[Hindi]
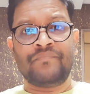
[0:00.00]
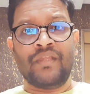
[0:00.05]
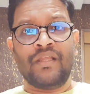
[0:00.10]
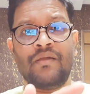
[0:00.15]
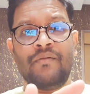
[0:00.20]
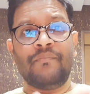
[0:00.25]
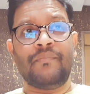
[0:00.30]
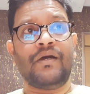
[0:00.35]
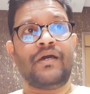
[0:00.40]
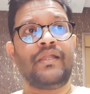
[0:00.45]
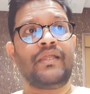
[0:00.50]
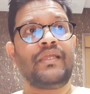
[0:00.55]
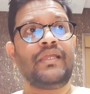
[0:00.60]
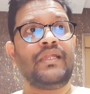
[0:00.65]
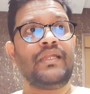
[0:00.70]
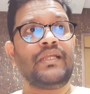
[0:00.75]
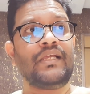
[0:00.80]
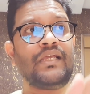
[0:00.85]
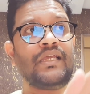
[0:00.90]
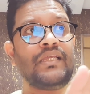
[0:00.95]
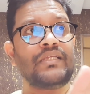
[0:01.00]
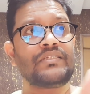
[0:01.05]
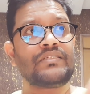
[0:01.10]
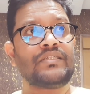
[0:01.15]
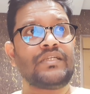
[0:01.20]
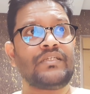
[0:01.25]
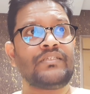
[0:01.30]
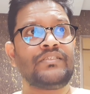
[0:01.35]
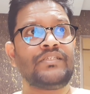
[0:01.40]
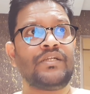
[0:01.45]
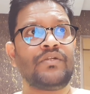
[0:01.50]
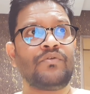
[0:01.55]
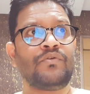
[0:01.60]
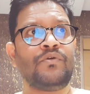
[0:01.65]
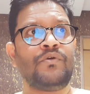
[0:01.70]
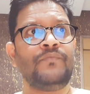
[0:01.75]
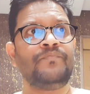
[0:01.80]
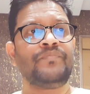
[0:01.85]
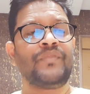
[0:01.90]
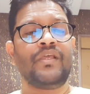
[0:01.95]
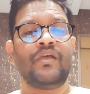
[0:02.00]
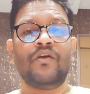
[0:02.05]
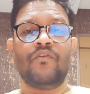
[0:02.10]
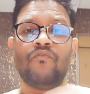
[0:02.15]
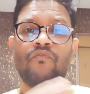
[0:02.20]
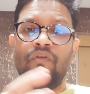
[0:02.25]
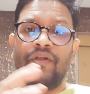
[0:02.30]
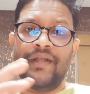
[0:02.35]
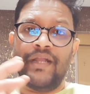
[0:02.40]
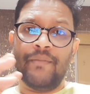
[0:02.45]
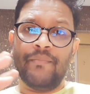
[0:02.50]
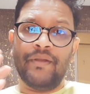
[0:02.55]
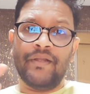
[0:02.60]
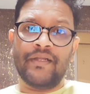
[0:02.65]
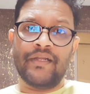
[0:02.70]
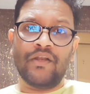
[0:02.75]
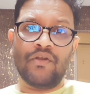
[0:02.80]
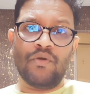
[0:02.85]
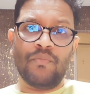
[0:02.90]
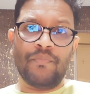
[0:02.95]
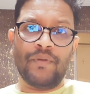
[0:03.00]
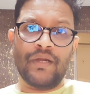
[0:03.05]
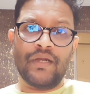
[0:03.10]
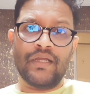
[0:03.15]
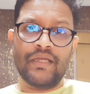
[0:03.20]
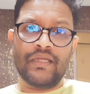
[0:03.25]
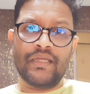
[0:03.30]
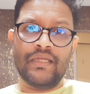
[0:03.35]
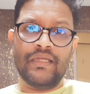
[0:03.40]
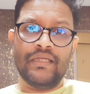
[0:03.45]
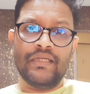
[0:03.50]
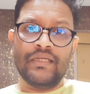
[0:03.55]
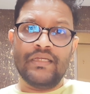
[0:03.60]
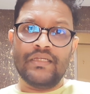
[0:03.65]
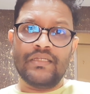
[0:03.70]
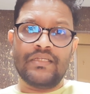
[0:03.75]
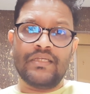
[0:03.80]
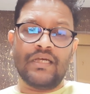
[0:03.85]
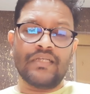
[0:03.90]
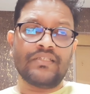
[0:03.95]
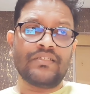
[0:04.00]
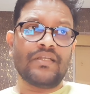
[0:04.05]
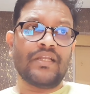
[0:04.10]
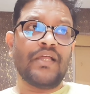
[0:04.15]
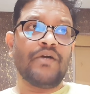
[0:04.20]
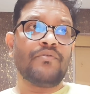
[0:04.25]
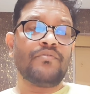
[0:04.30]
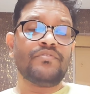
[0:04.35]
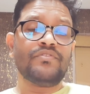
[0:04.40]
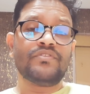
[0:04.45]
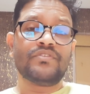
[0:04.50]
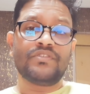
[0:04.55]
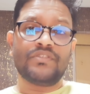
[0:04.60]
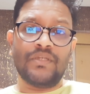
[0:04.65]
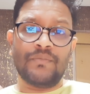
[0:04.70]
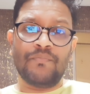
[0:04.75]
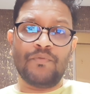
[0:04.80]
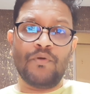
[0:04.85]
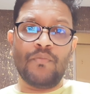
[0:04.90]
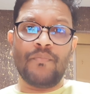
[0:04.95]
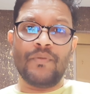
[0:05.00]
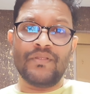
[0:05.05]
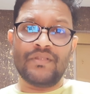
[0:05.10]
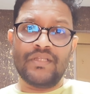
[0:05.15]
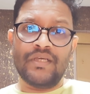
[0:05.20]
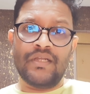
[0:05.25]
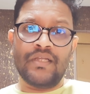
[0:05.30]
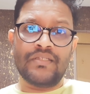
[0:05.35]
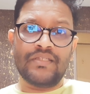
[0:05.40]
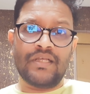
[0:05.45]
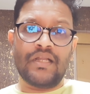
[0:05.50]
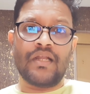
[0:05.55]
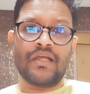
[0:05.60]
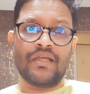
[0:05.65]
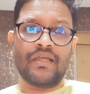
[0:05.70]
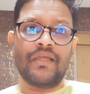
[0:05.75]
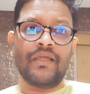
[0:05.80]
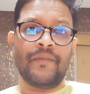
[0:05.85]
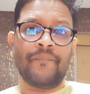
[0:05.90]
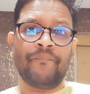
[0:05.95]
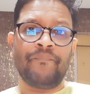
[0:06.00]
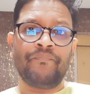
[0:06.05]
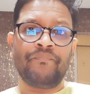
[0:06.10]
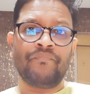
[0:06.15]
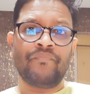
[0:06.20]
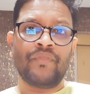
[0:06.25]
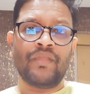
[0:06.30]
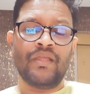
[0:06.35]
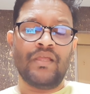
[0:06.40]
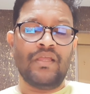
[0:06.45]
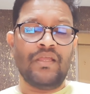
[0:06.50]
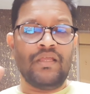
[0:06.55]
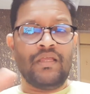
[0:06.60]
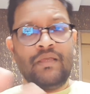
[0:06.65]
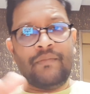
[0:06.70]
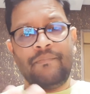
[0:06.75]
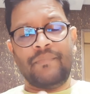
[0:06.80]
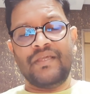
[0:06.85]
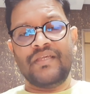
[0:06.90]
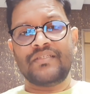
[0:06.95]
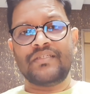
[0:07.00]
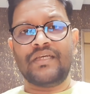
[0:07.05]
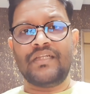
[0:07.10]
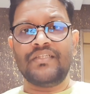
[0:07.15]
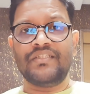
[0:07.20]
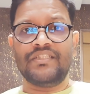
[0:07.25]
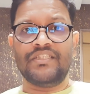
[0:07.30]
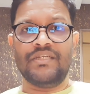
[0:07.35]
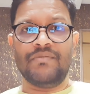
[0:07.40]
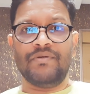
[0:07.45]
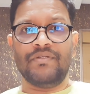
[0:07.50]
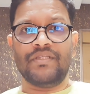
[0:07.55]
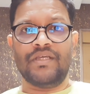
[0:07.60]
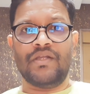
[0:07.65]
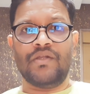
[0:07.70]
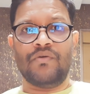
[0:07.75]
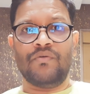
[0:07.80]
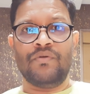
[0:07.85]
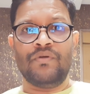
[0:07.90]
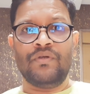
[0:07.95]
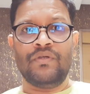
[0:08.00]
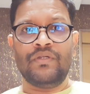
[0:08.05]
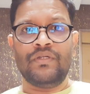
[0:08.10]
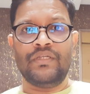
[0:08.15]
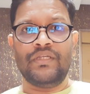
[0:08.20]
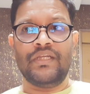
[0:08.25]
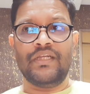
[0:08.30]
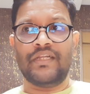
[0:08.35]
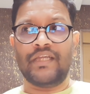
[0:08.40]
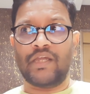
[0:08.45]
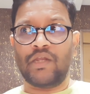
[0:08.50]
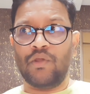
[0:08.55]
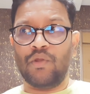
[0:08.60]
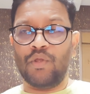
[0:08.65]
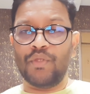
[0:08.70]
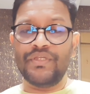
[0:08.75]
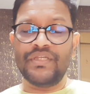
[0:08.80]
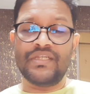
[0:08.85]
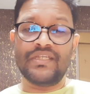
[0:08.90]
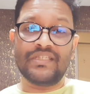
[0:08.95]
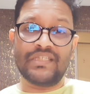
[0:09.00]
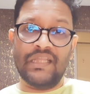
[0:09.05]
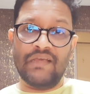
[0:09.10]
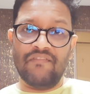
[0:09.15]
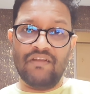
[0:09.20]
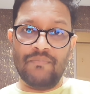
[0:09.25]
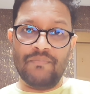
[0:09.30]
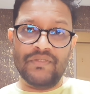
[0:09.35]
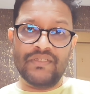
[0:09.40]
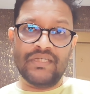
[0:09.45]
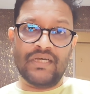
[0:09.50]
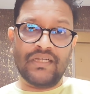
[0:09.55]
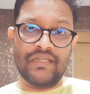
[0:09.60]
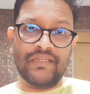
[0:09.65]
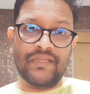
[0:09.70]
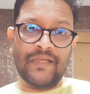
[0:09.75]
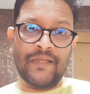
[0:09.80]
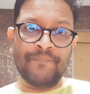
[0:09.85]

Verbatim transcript: मार्केट के स्ट्रक्चर को फंडामेंटल को पकड़ के क्या चला है उन सबको मद्देनज़र रख के मैं ये सारी चीज़ें बता रहा हूँ ठीक है टेक्नोलॉजी किस लेवल पर जा रही है